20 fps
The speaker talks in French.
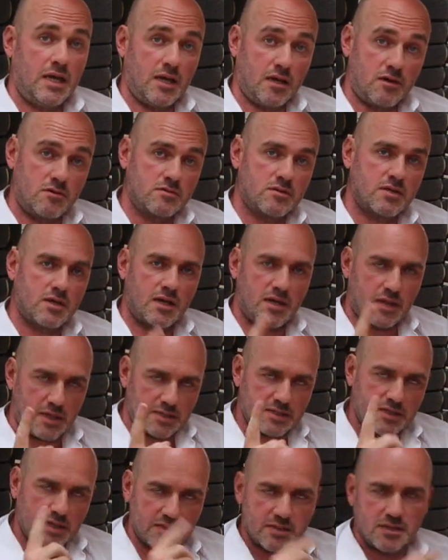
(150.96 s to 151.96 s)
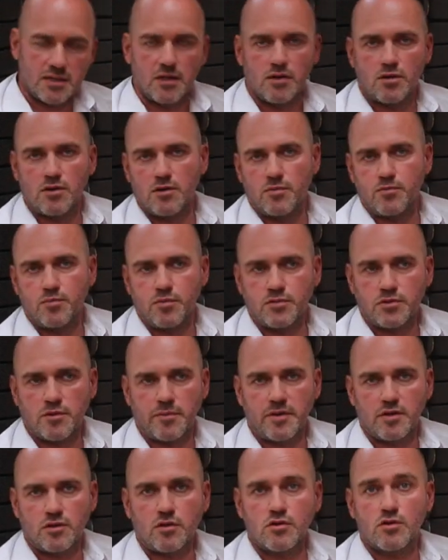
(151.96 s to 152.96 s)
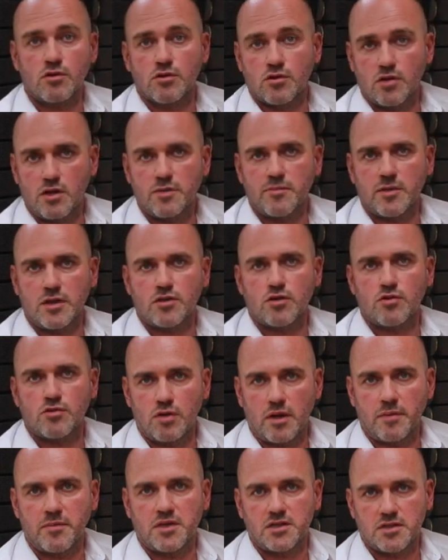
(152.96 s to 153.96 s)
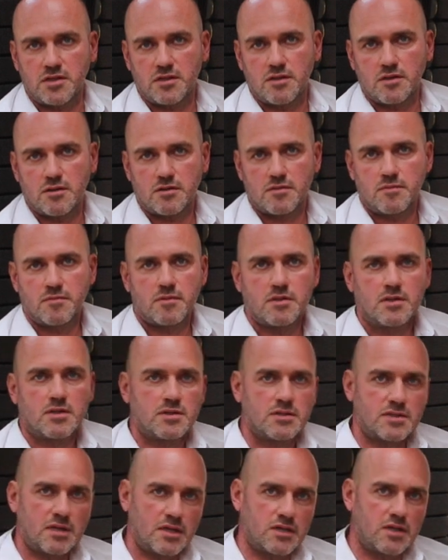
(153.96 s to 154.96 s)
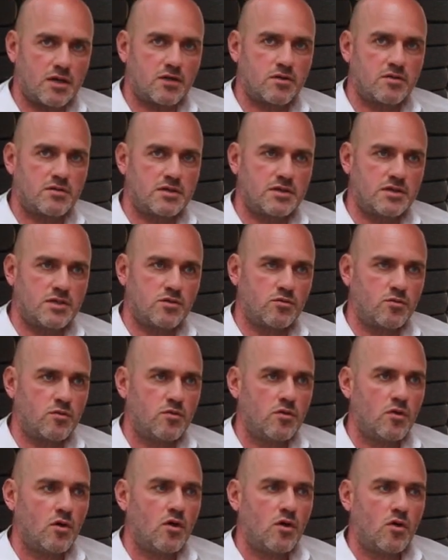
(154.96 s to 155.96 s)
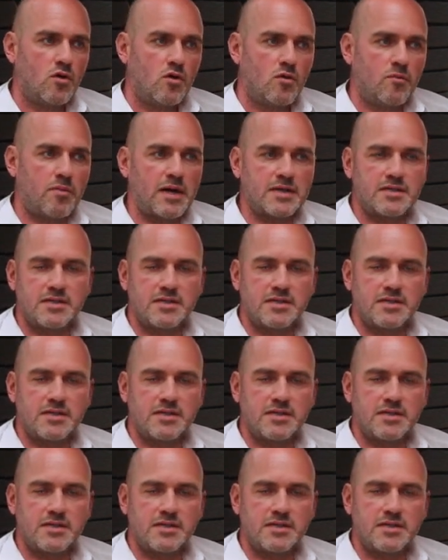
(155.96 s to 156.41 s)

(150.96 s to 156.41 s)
et rentrer, et ça c'est le plus embêtant, dans le collimateur de la machine. C'est-à-dire que si on, on,